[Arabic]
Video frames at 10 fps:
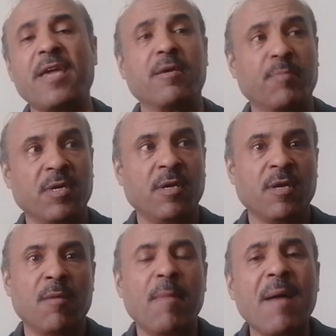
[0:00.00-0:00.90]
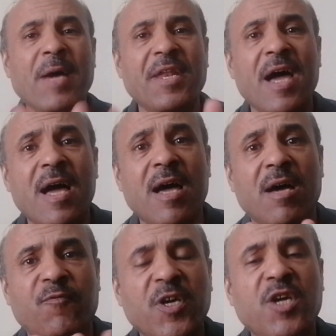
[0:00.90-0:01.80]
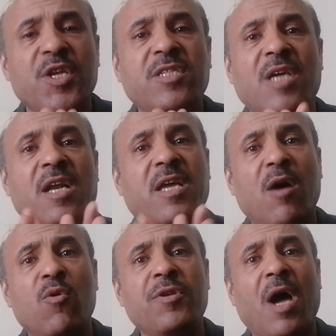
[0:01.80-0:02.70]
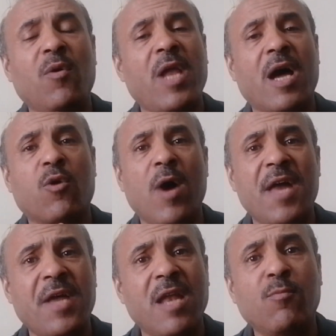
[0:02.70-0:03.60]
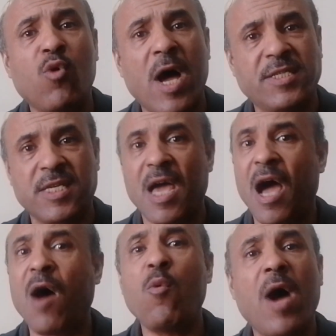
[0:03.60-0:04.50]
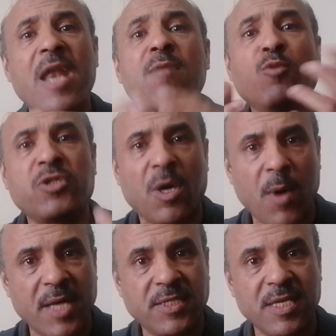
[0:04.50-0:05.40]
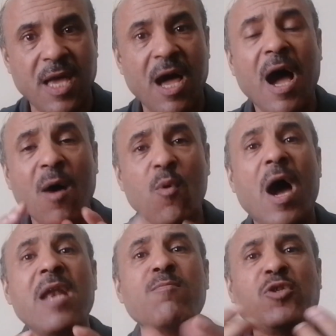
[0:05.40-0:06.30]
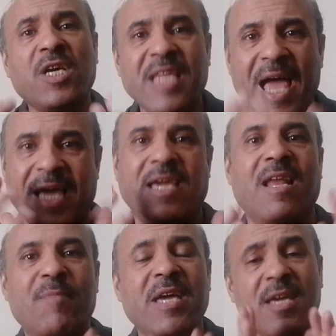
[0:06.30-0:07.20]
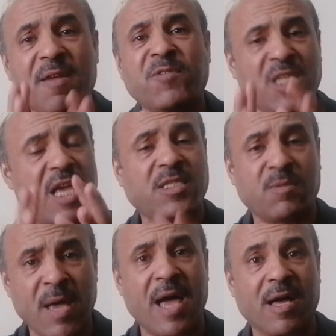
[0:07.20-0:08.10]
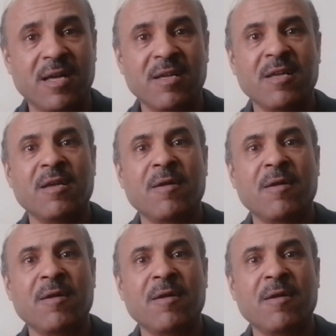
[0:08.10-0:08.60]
طيب ما معنى فكرة الكون أو الأكوان الموازية أو المتوازية أو المتداخلة ما هي نفس الأسماء